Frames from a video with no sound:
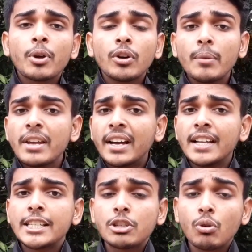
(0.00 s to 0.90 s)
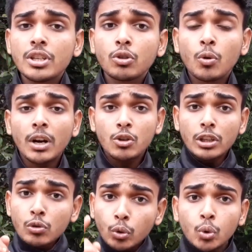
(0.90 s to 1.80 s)
ভিডিওটা আমি এখানেই শেষ করছি তোমরা
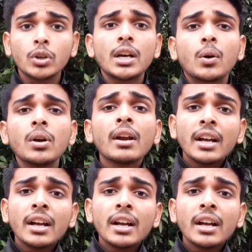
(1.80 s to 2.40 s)
যদি নতুন হয়ে থাকো